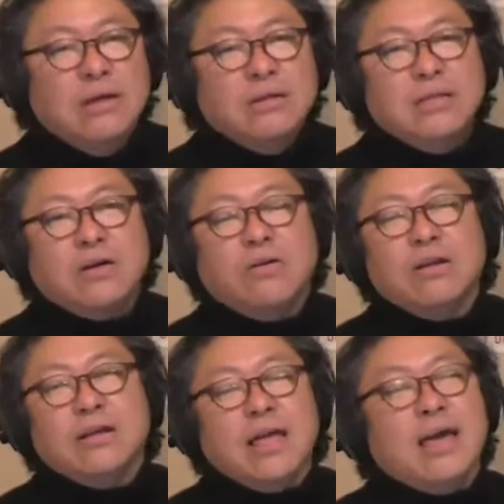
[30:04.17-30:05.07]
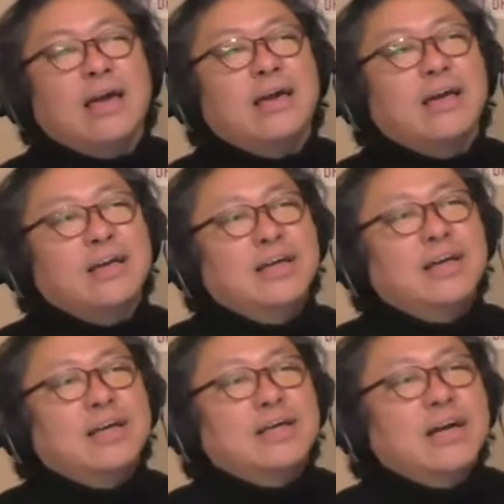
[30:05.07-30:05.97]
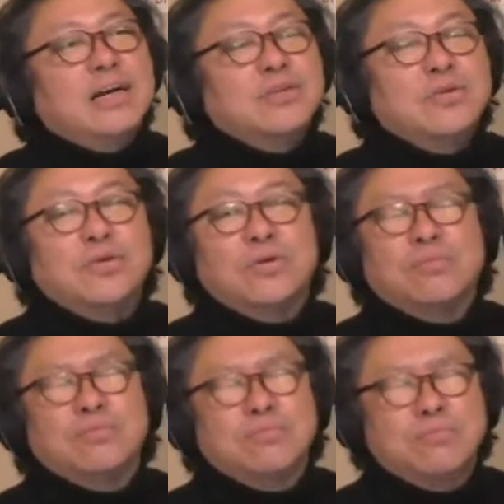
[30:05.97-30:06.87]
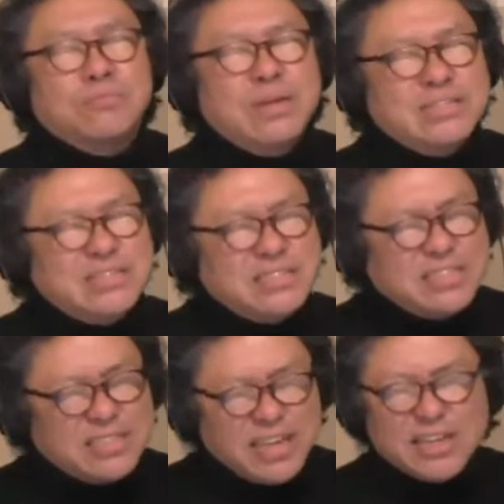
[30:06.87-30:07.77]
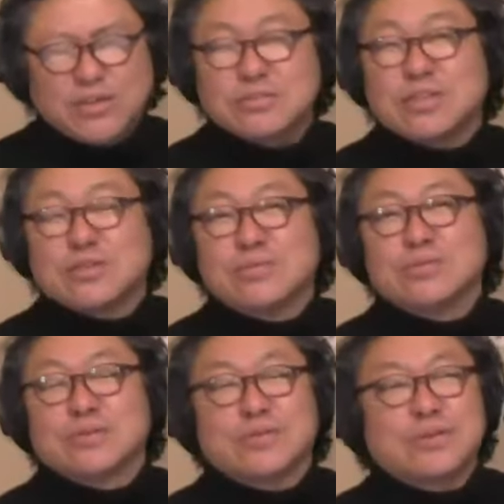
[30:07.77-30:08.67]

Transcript: ね、これね、あのー、めっちゃいい曲だと思うんですよ。